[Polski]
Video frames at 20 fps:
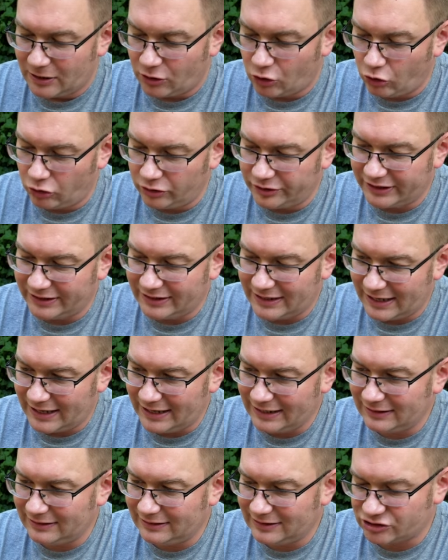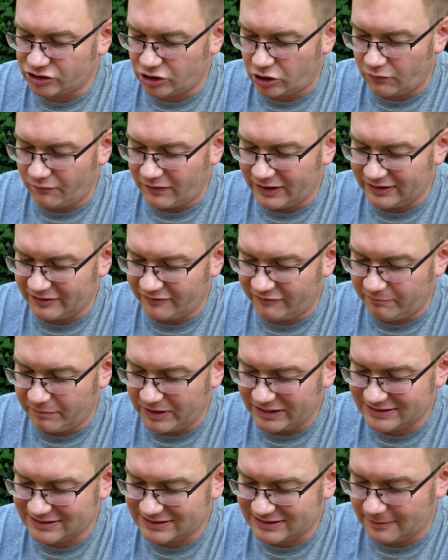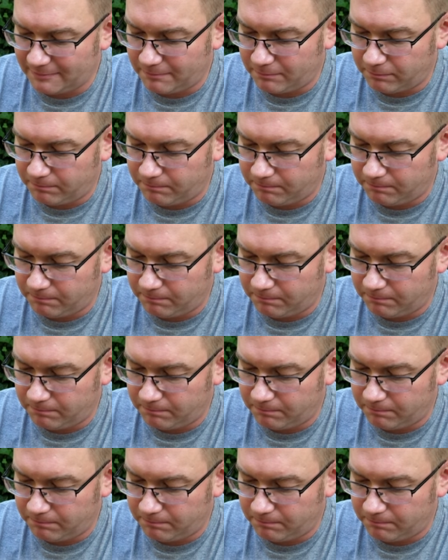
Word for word: Golden Ale leżakowane w beczce